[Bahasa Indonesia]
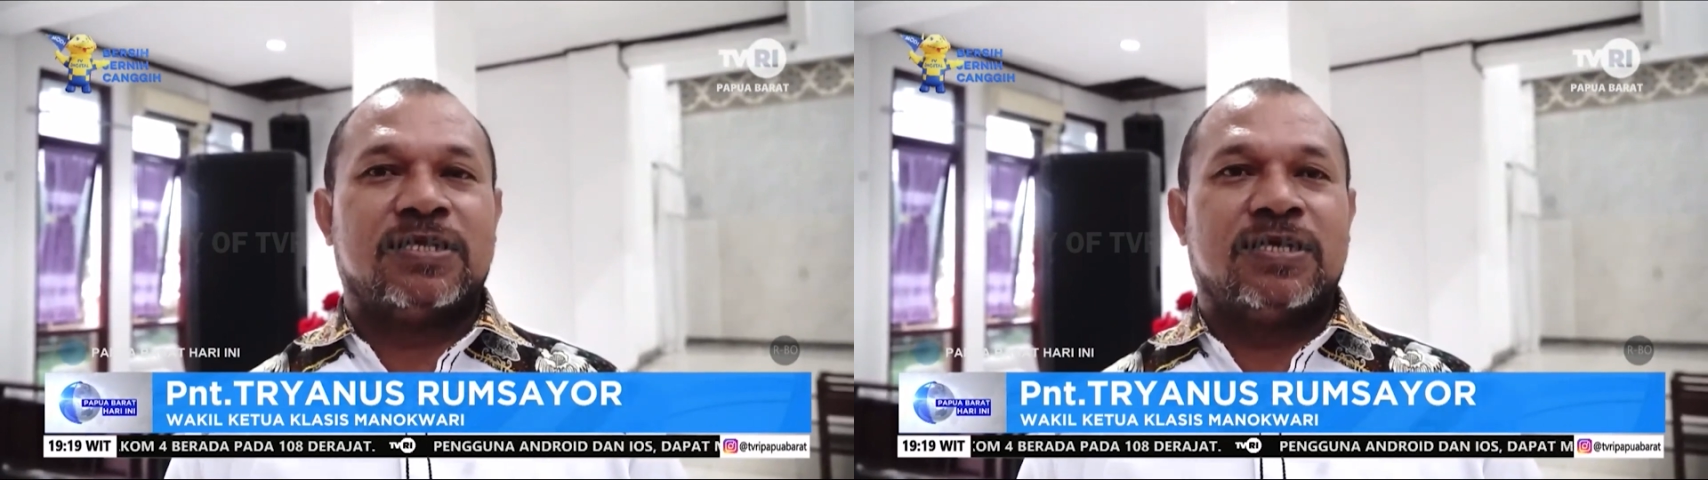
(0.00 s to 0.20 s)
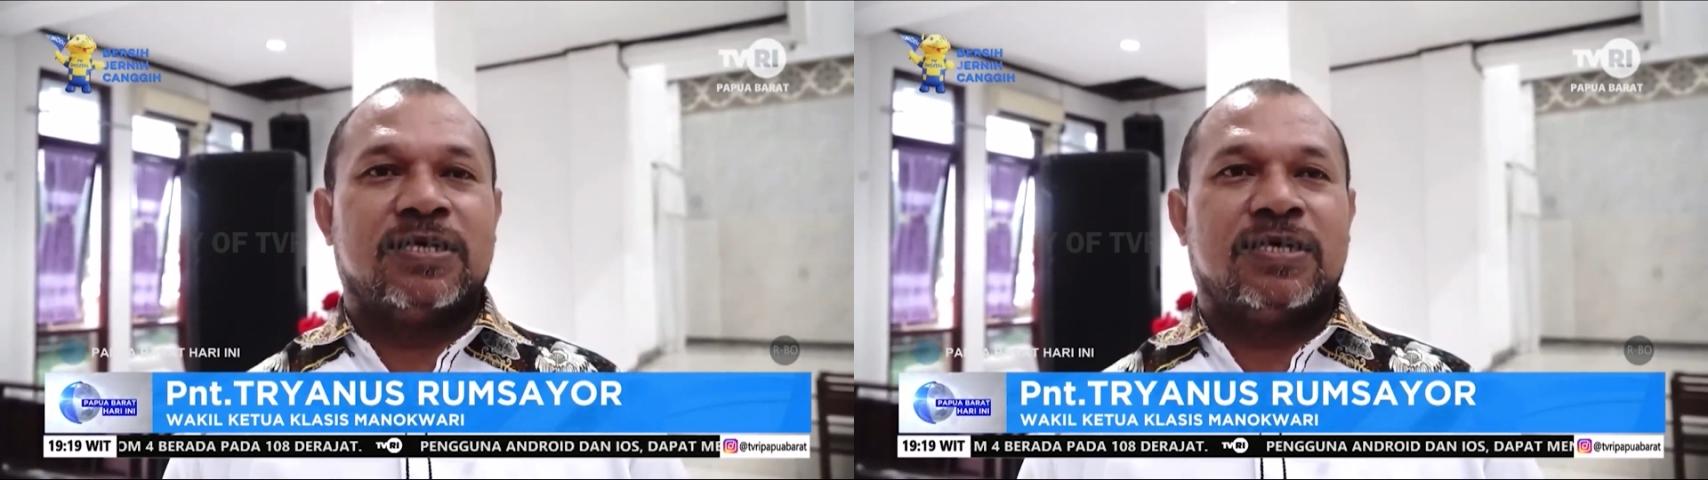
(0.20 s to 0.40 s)

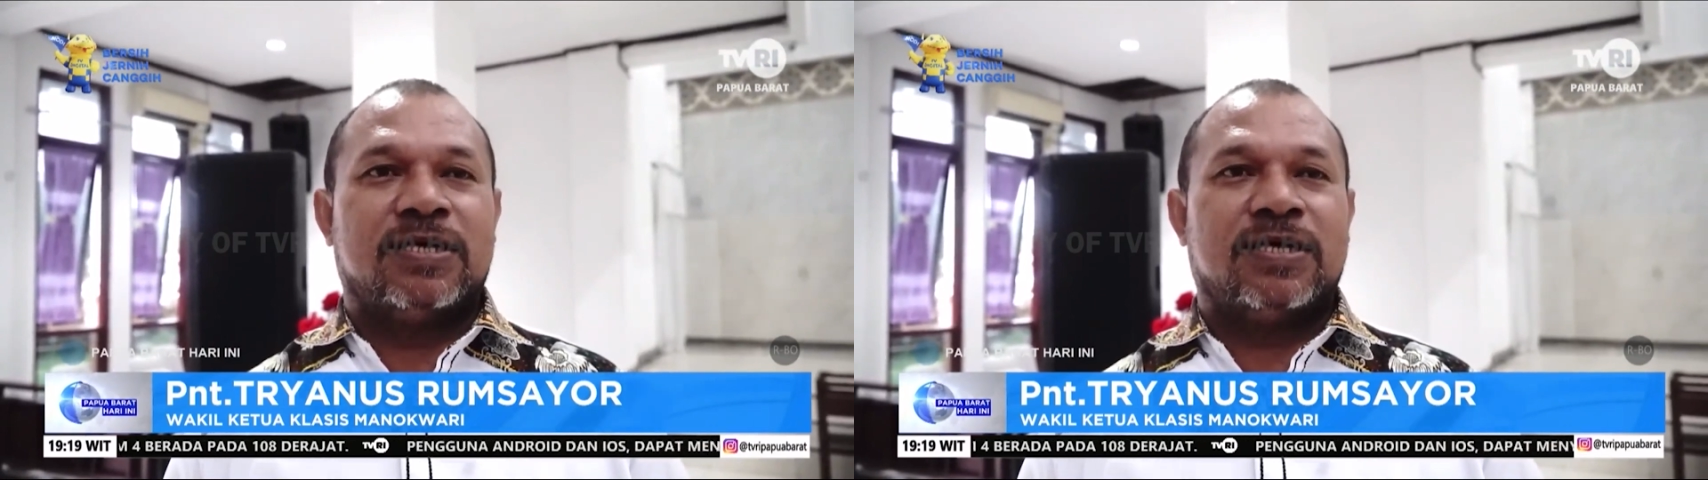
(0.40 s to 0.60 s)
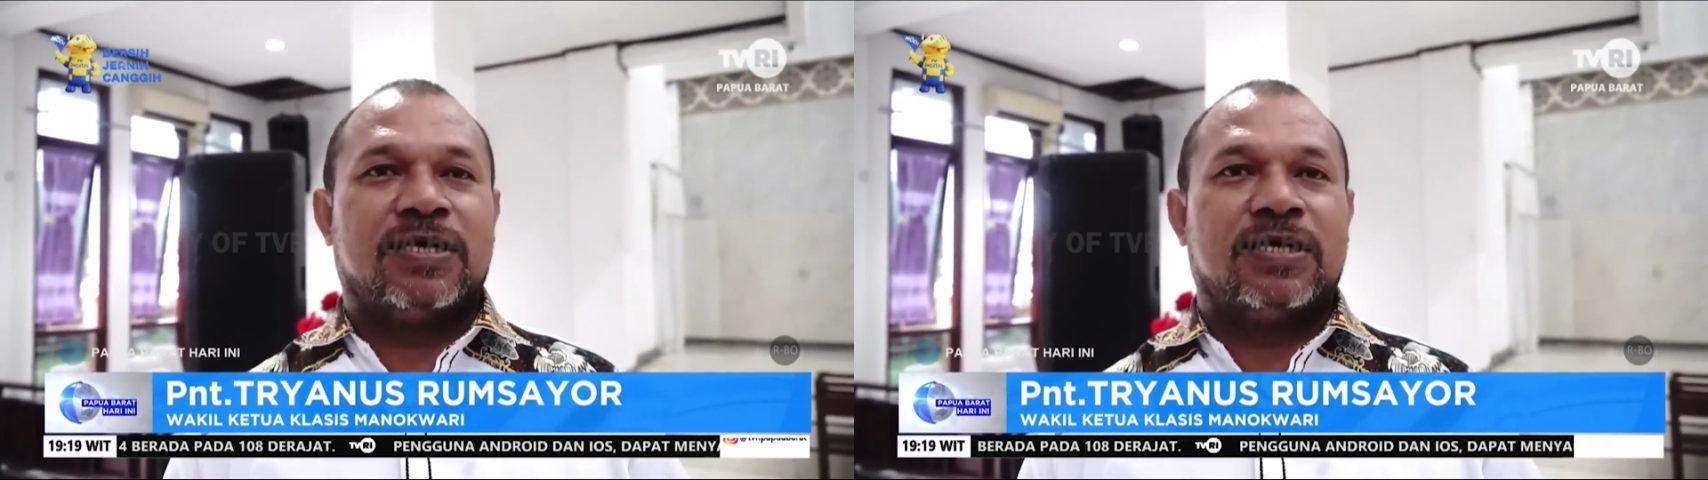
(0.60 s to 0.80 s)

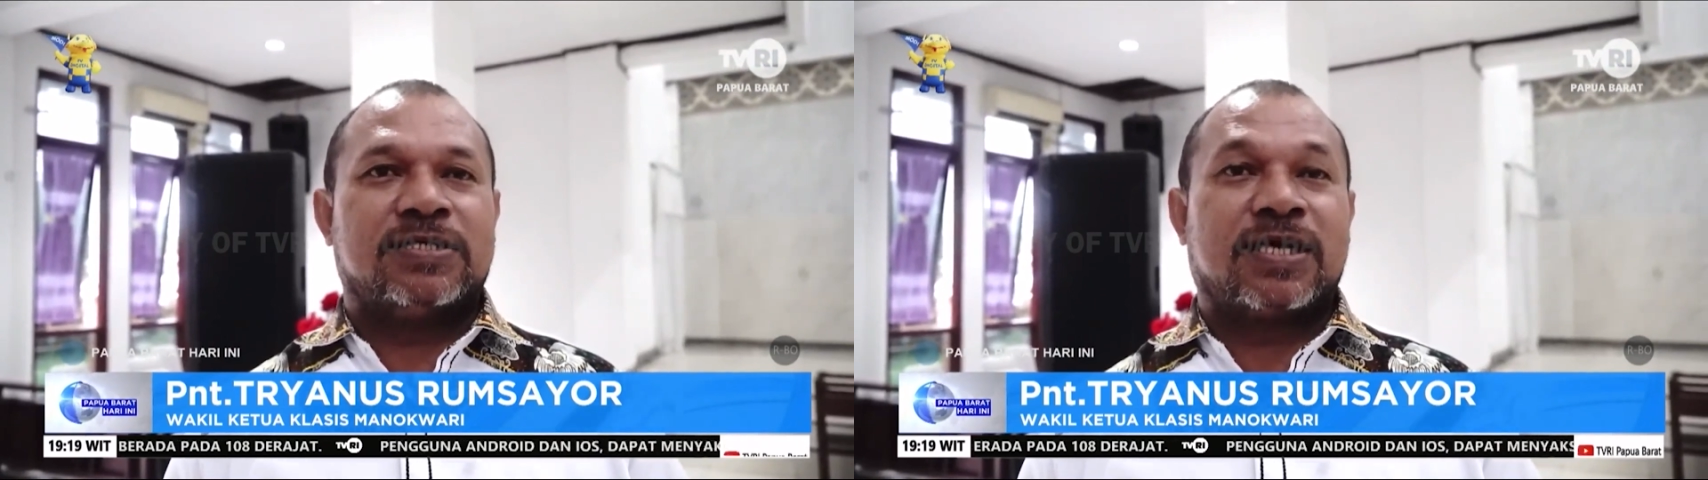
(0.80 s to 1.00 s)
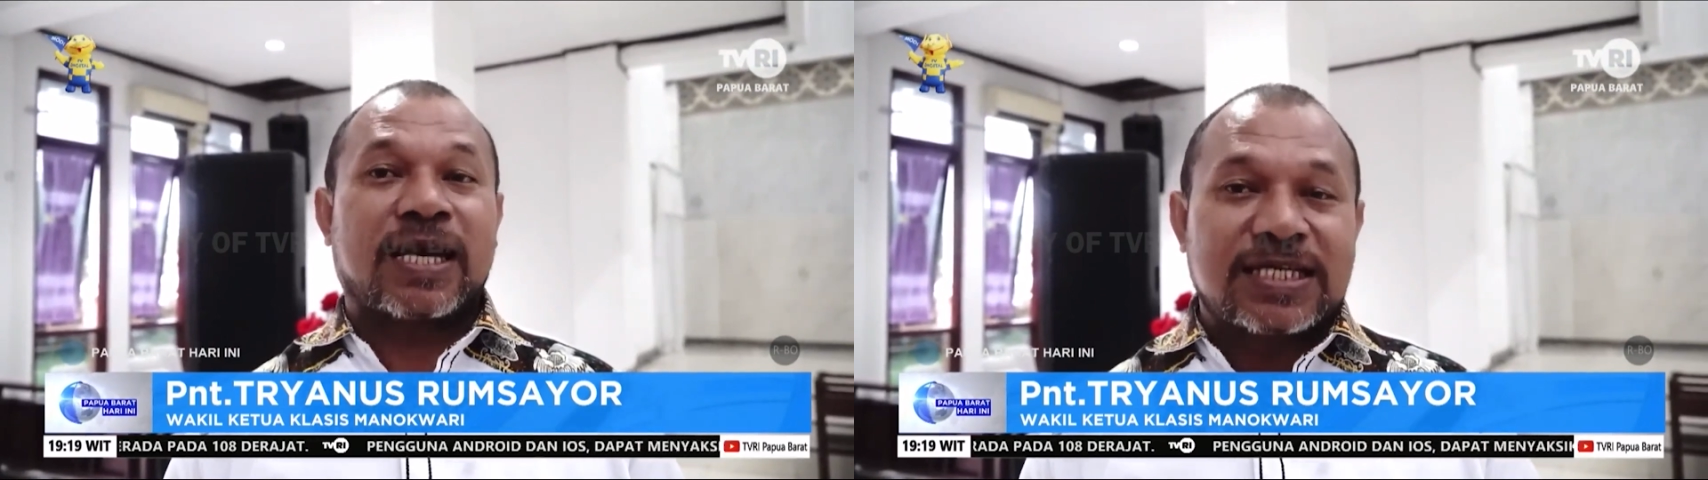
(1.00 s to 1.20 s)
eh,
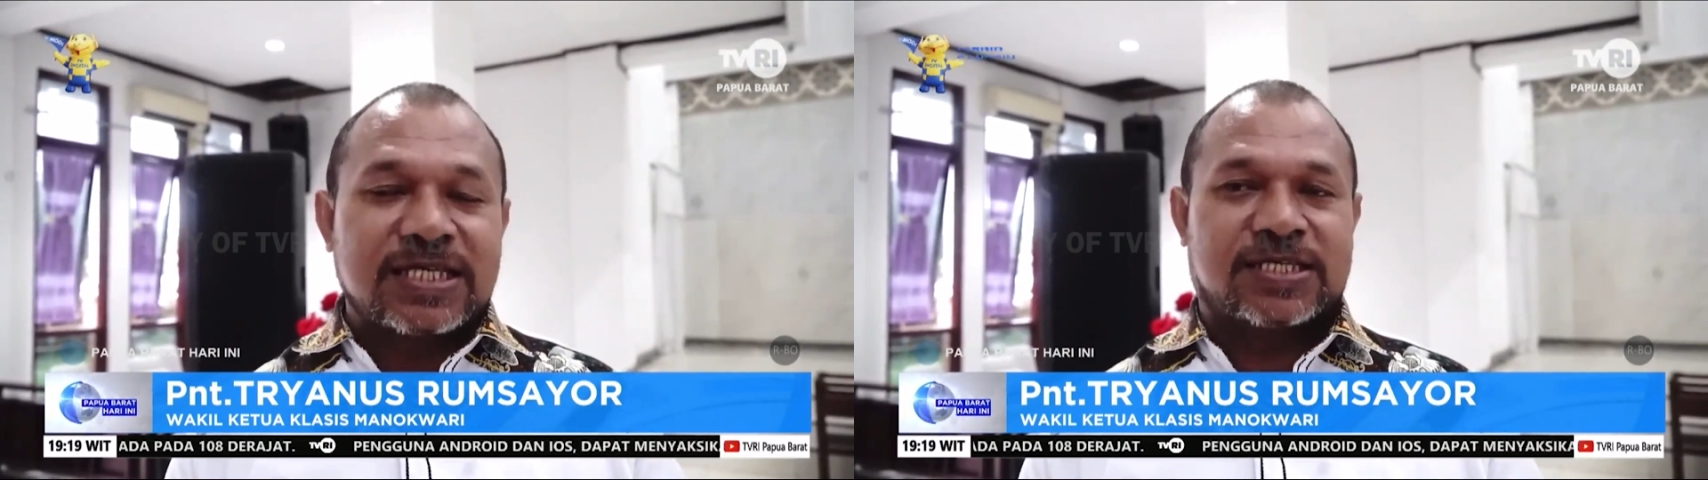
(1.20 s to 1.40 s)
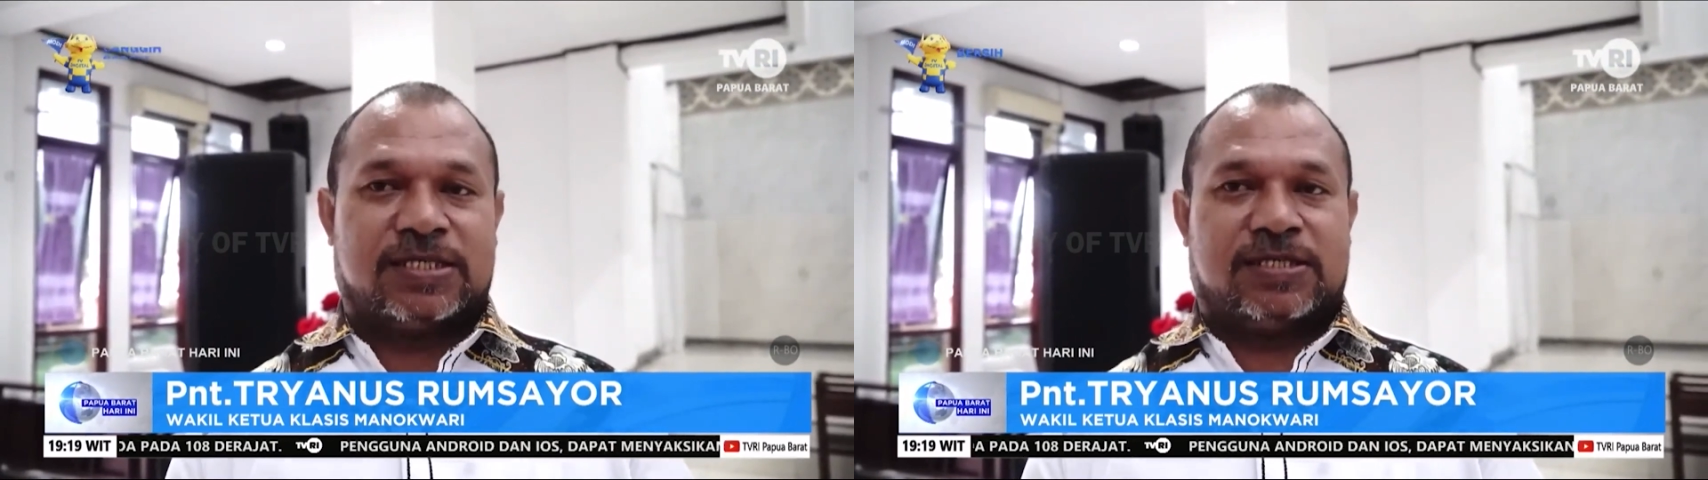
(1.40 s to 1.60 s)

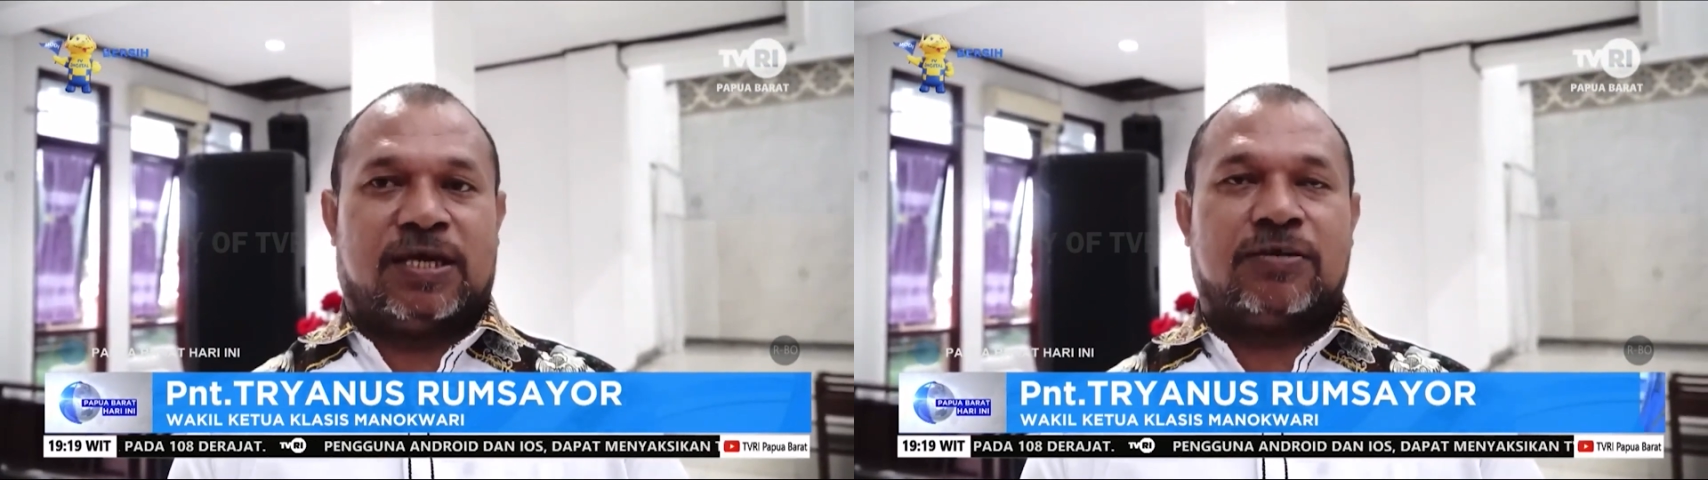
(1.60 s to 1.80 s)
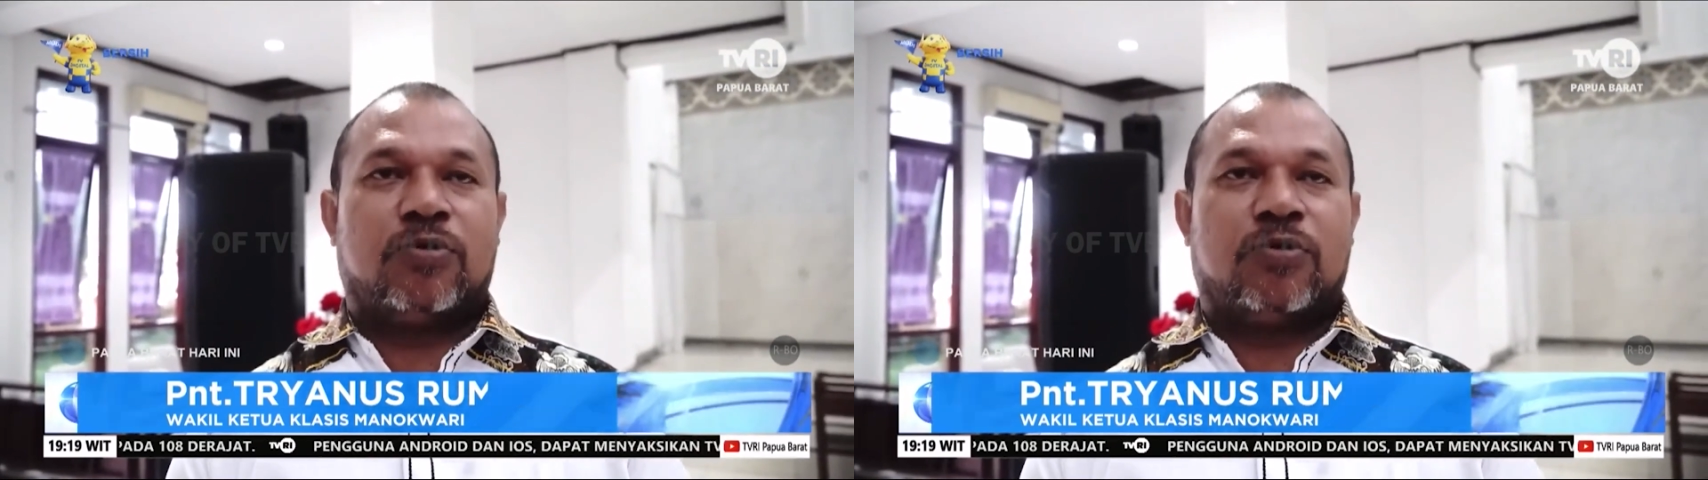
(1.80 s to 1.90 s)
seklasis